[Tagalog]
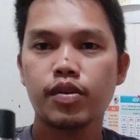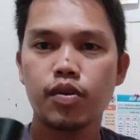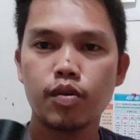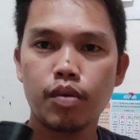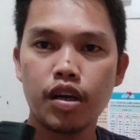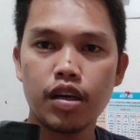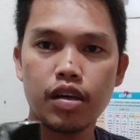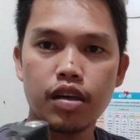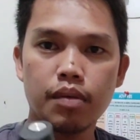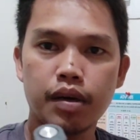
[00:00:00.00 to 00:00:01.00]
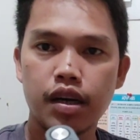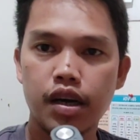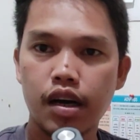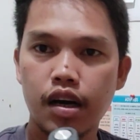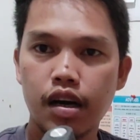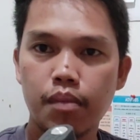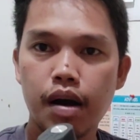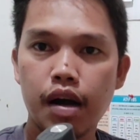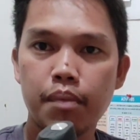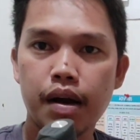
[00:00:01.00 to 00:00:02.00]
Kung may mga
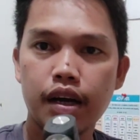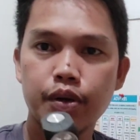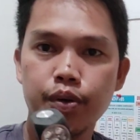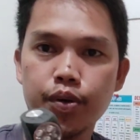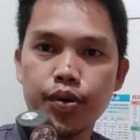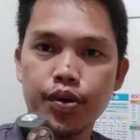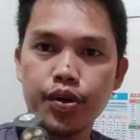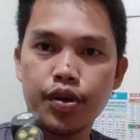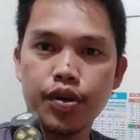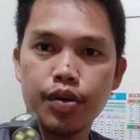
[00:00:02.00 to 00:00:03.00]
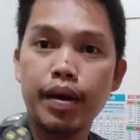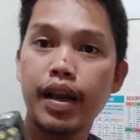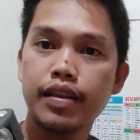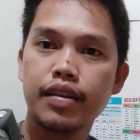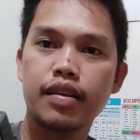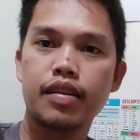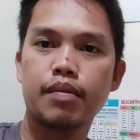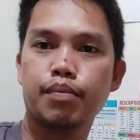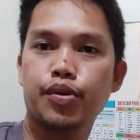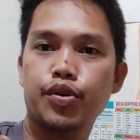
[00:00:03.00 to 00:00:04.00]
backpack kayo or belt,
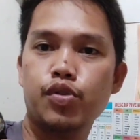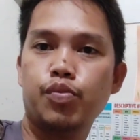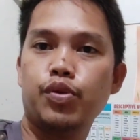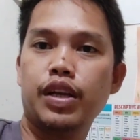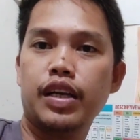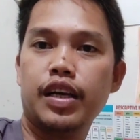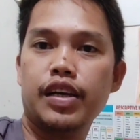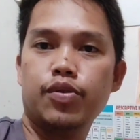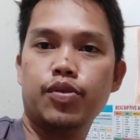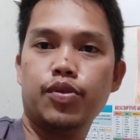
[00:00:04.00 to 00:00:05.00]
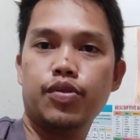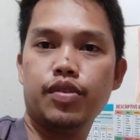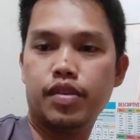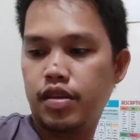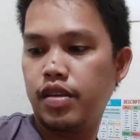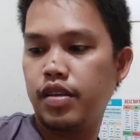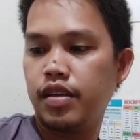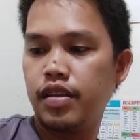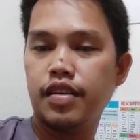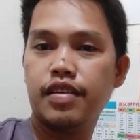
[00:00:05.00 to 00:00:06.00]
pwede nyo pong ilagay ito doon.
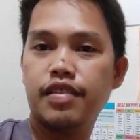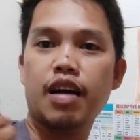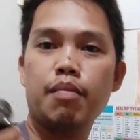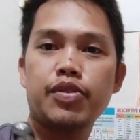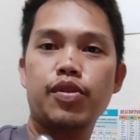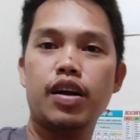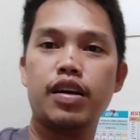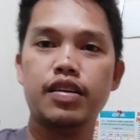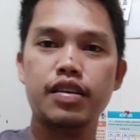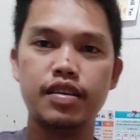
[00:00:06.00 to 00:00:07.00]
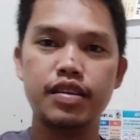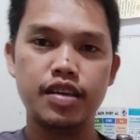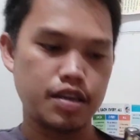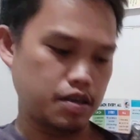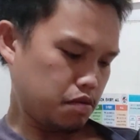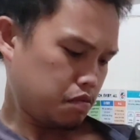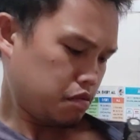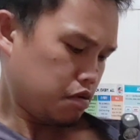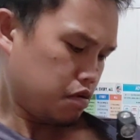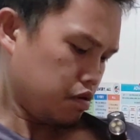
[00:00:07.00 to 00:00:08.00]
Sabit nyo lang. Yan.
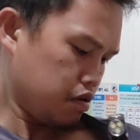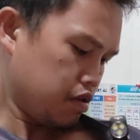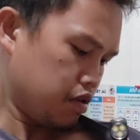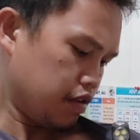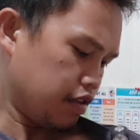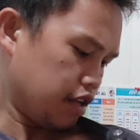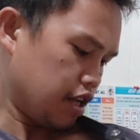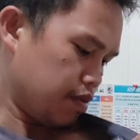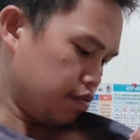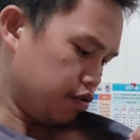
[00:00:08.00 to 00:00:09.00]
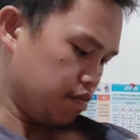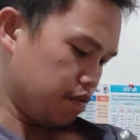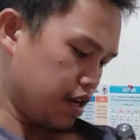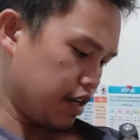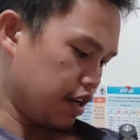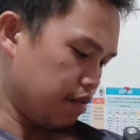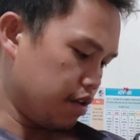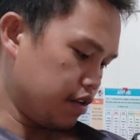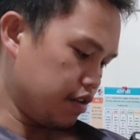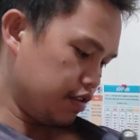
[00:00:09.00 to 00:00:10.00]
Nasasabit po siya mga
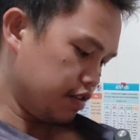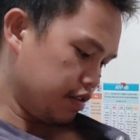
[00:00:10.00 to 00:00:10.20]
kadivers.